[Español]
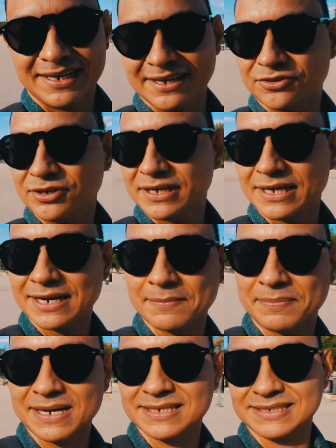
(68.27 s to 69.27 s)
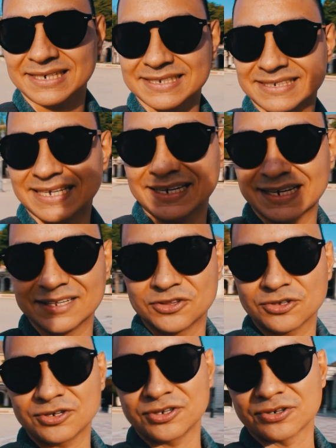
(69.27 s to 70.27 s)
Estoy en la Plaza San
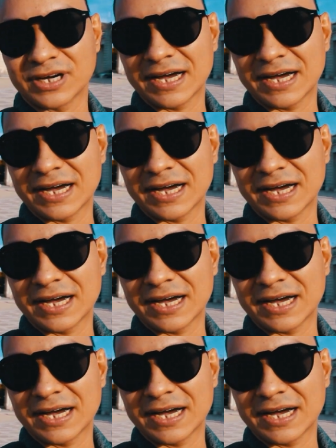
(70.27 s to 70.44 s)
Antonio.